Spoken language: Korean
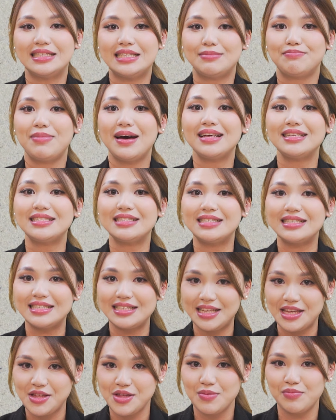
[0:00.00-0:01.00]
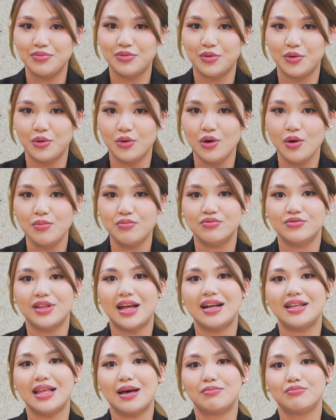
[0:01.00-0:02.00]
디파짓은 20%
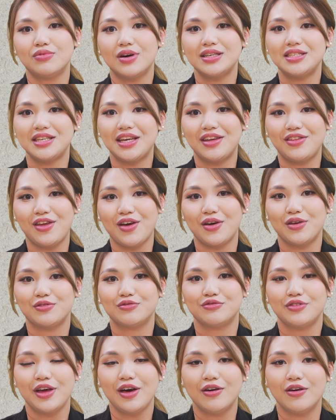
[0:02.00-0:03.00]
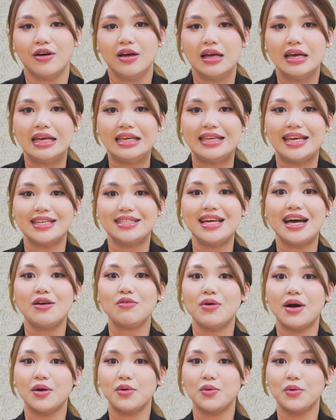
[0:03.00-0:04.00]
분할 납부하시게 되어 있고요.
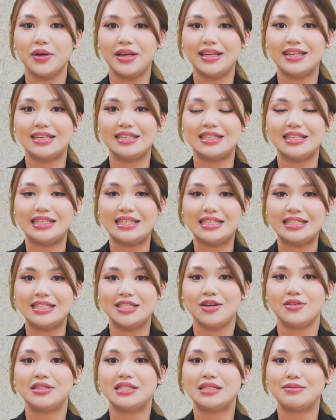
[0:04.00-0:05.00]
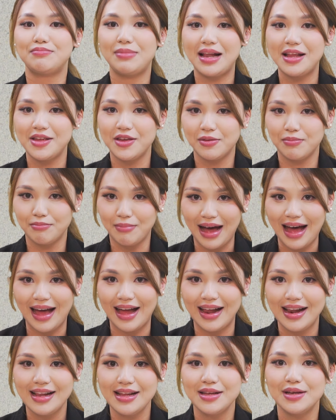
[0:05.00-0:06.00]
예상 완공일은 2028년
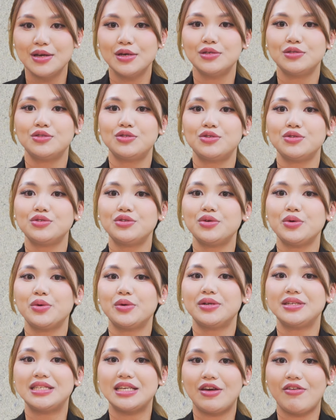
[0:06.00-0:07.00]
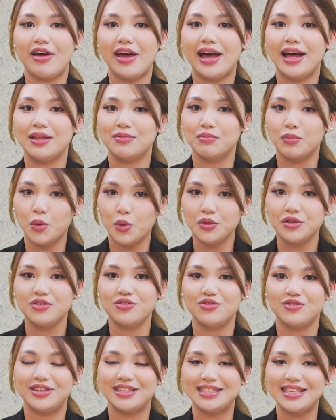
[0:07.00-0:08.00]
말, 스튜디오를 제외한
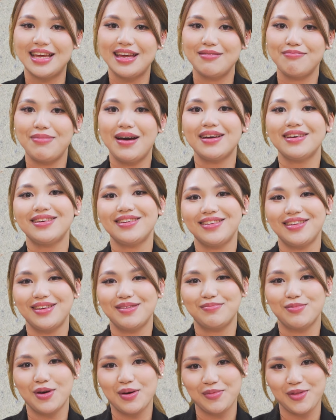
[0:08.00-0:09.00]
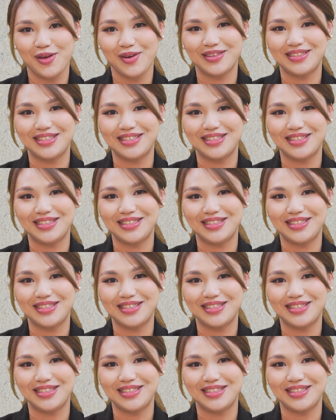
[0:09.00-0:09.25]
모든 유닛에 파킹이 포함되어